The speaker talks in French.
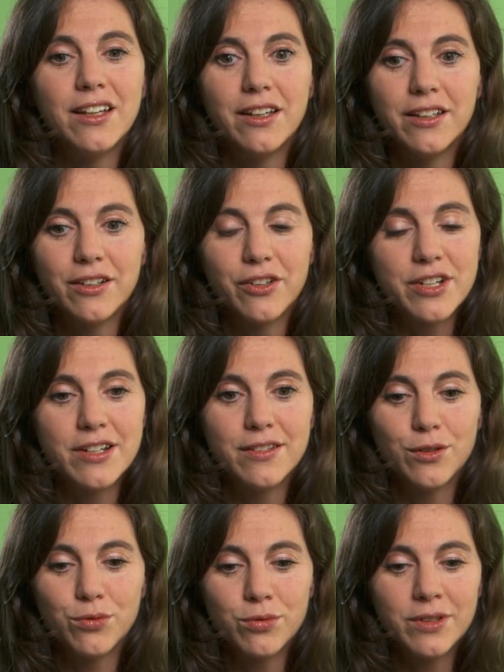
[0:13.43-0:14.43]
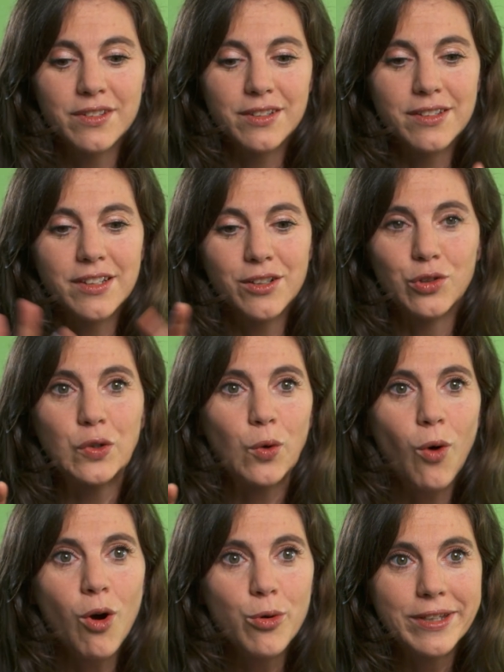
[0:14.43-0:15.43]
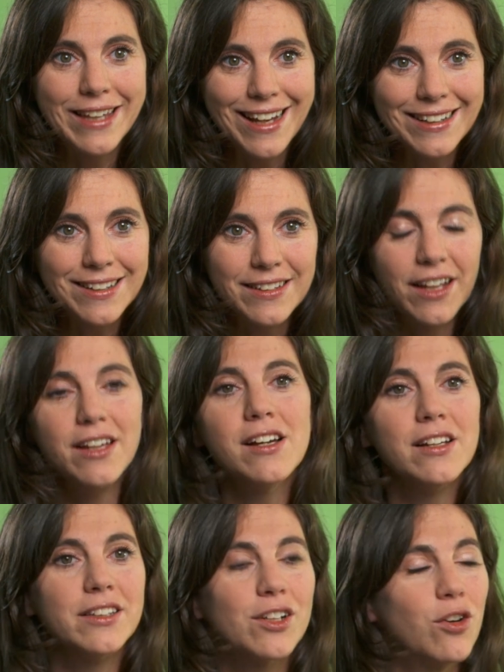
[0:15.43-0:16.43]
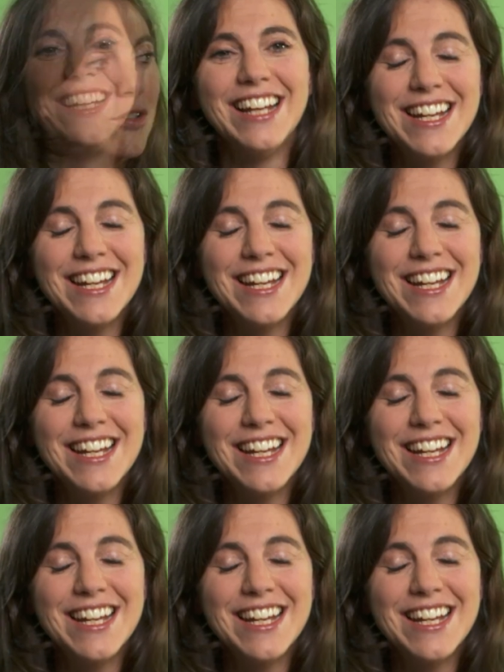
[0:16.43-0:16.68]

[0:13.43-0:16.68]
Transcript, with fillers: et euh, je les ai vus, ils étaient euh, trois ou quatre derrière un écran.